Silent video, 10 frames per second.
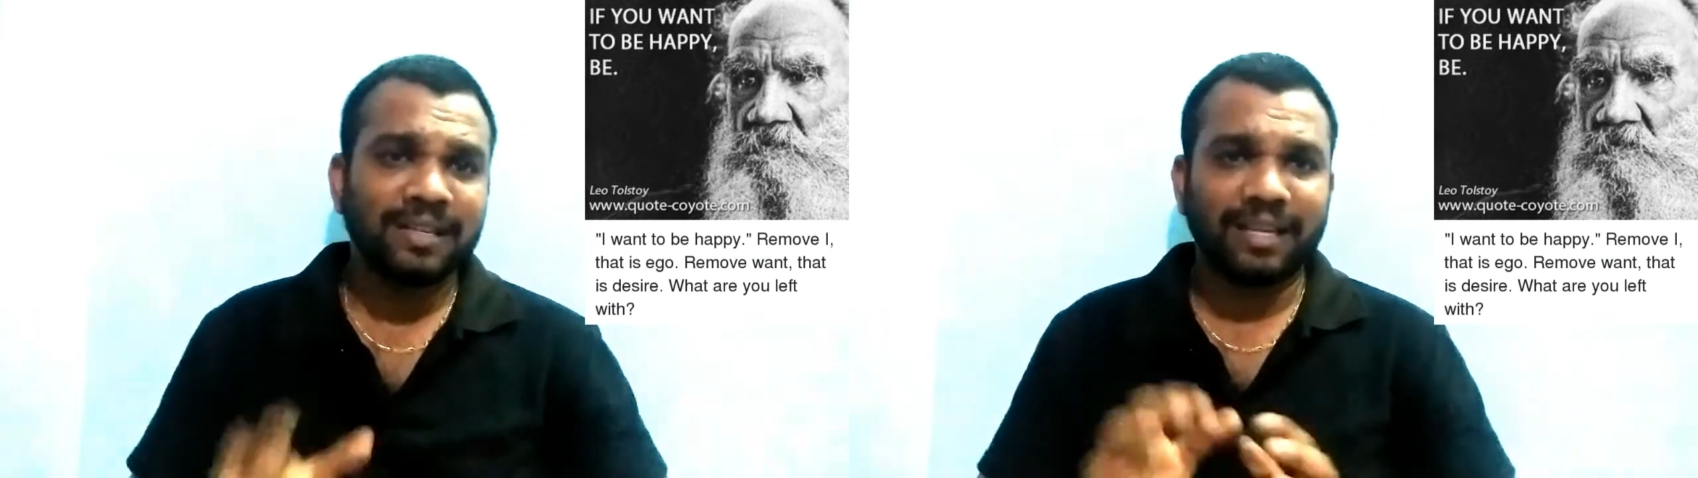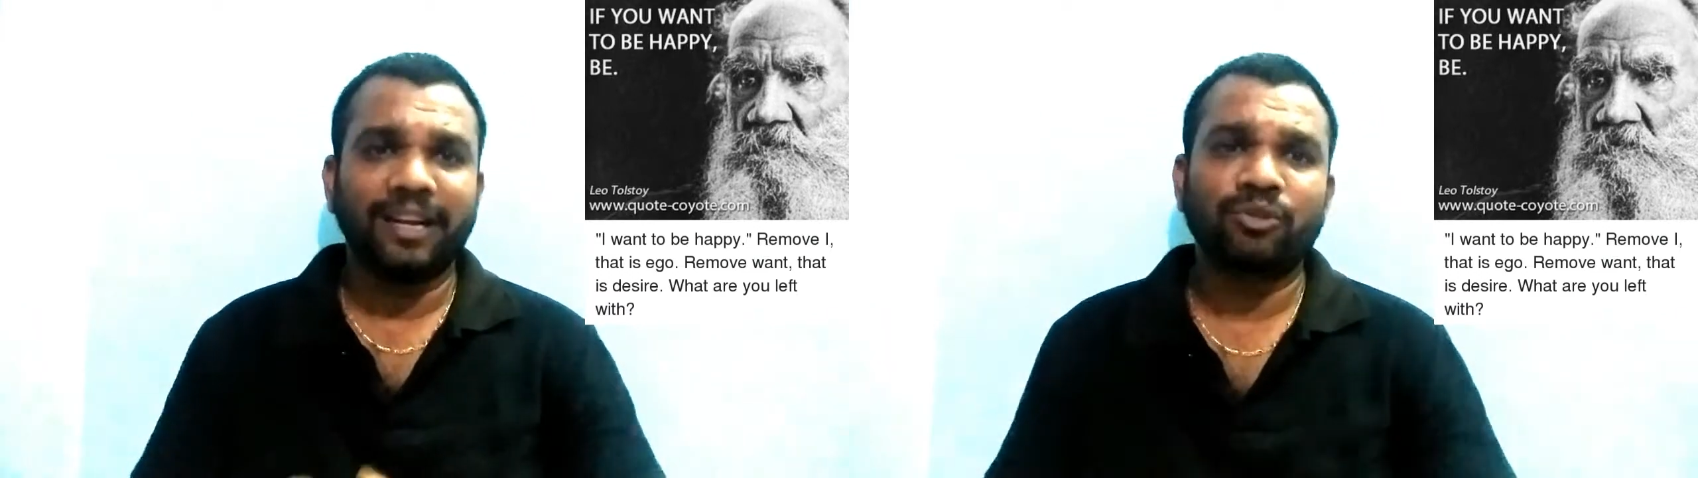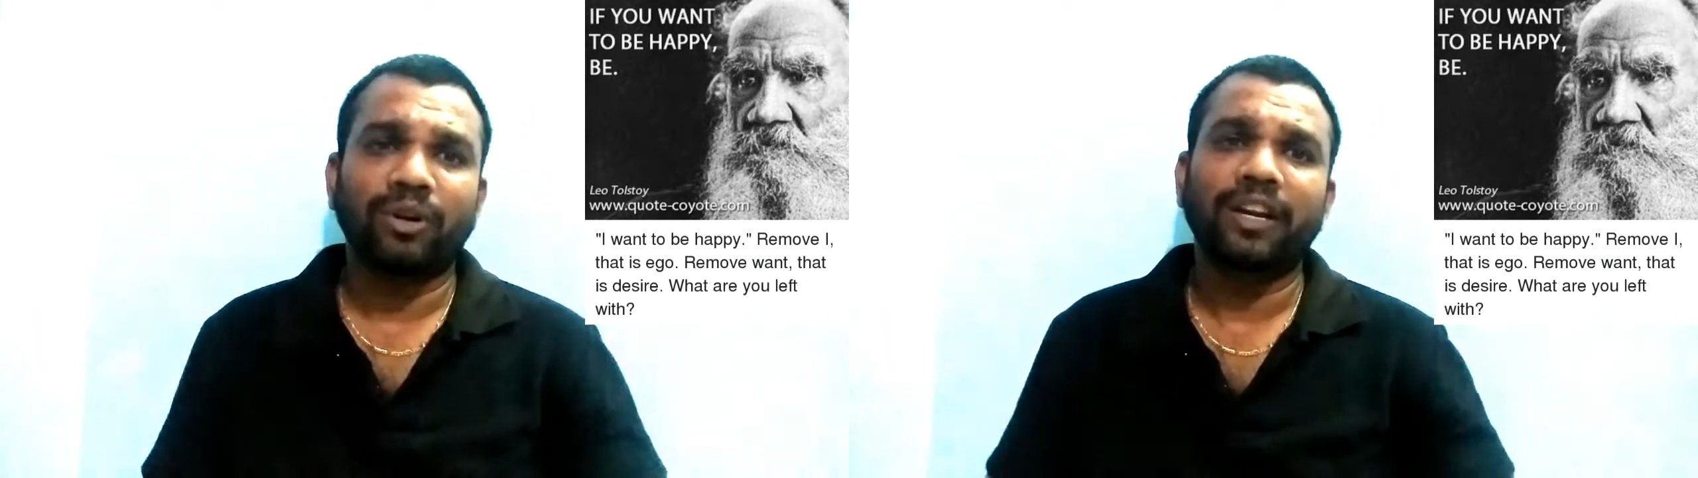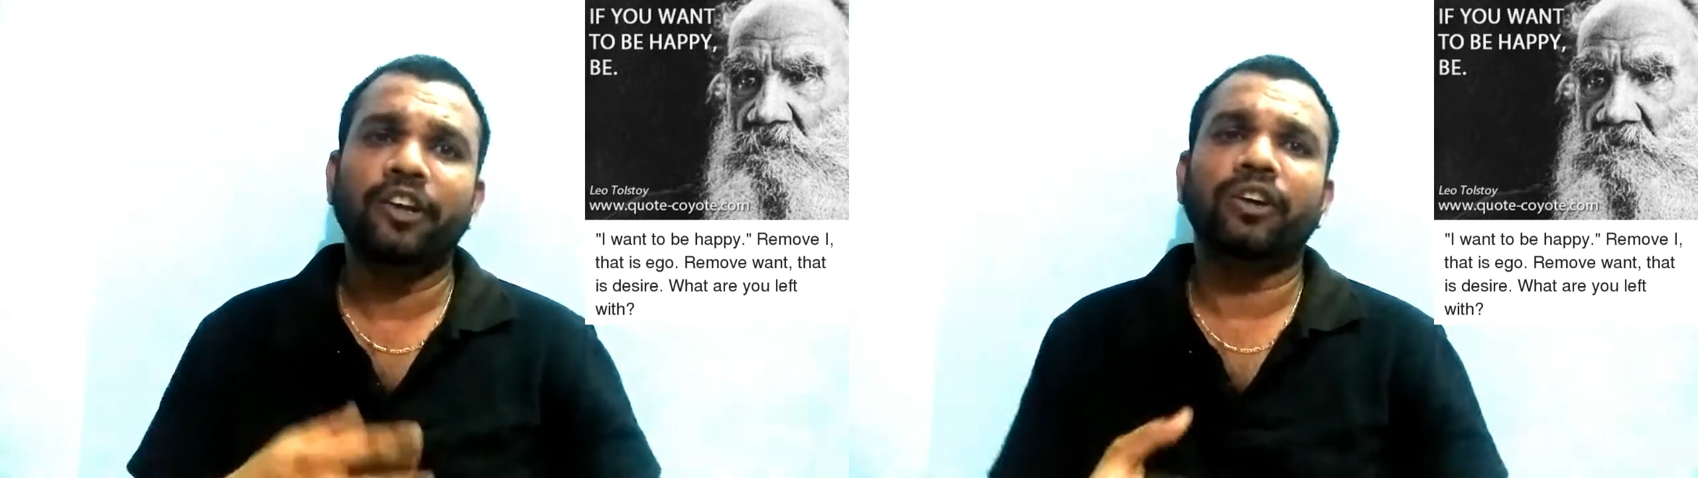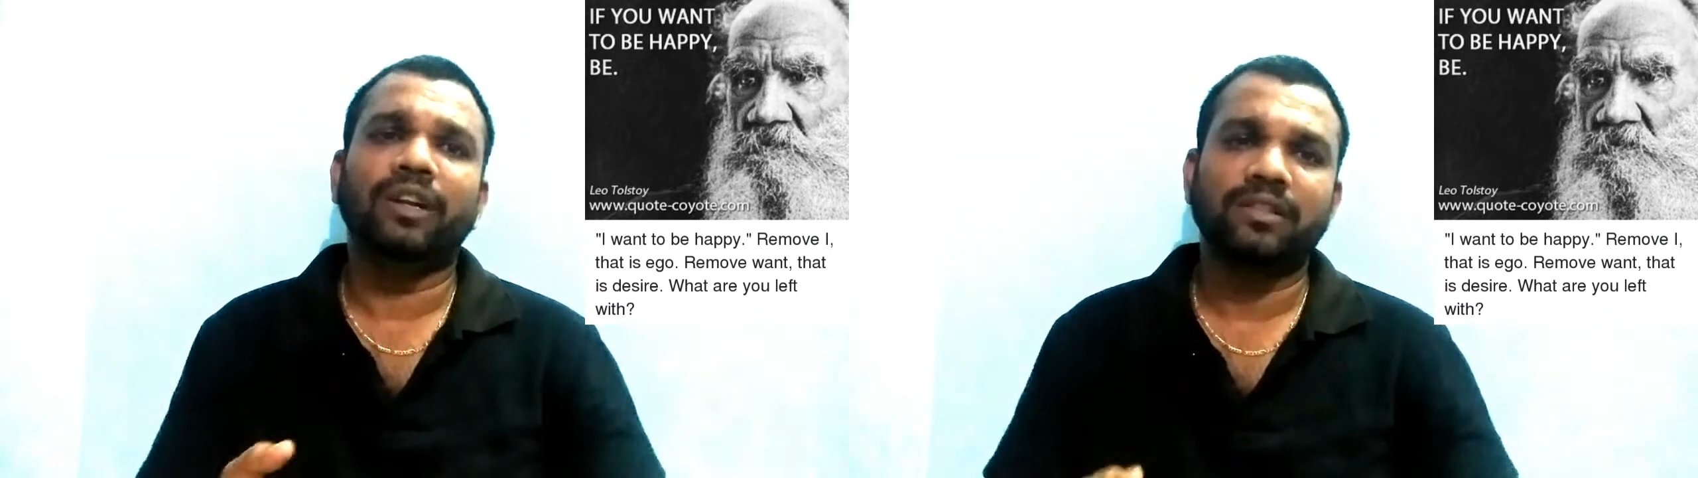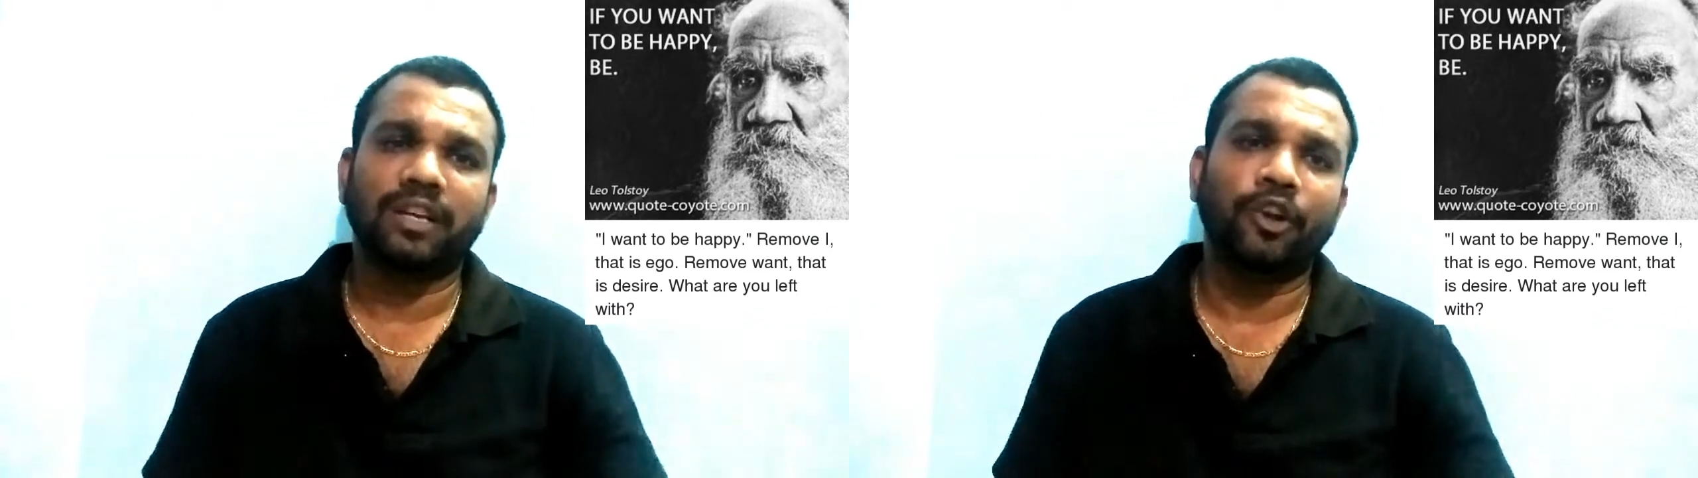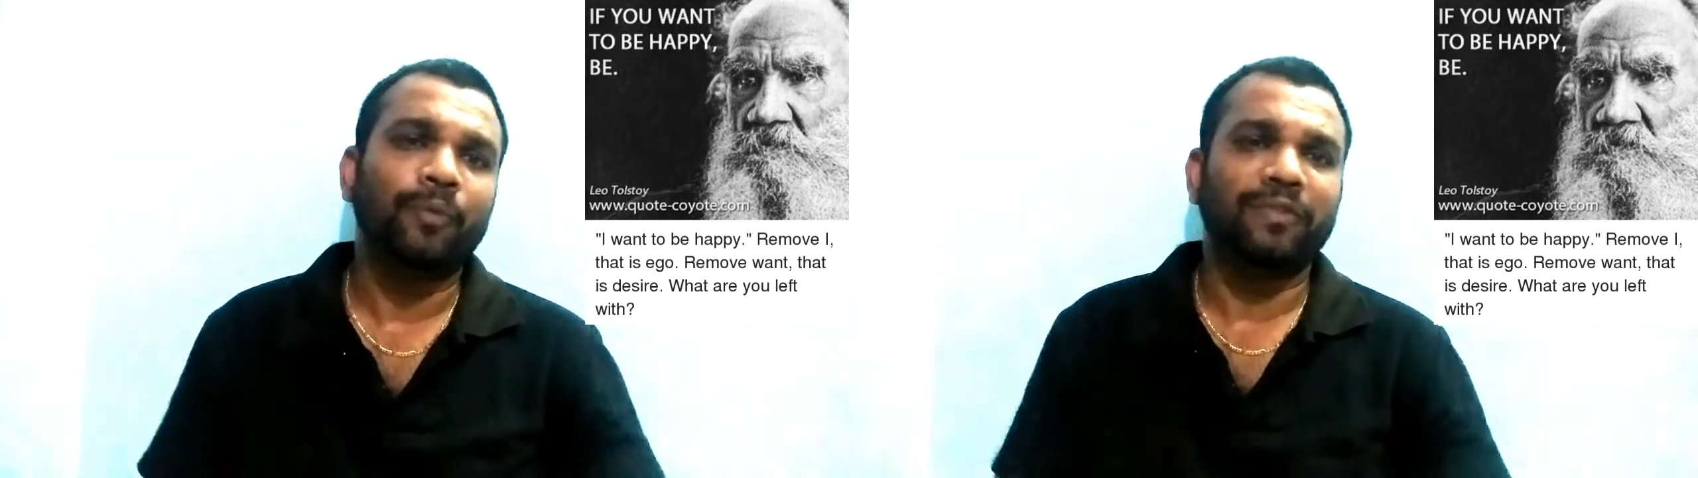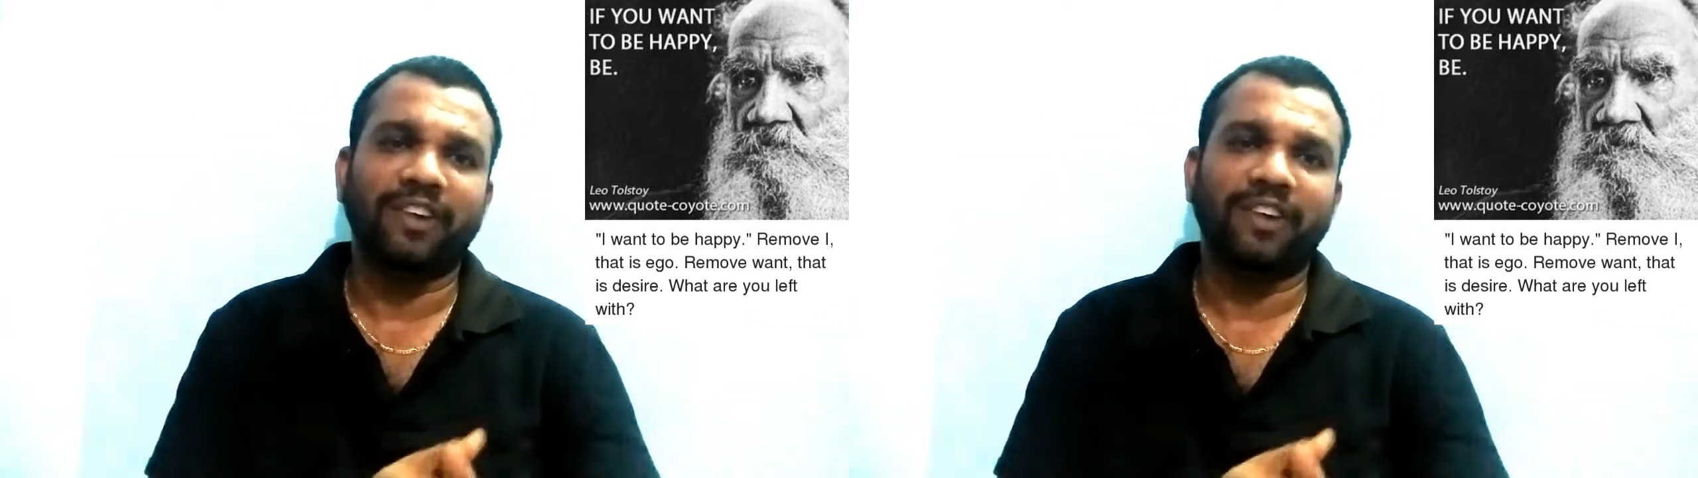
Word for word: சரின்னு சொல்லிட்டு லியோ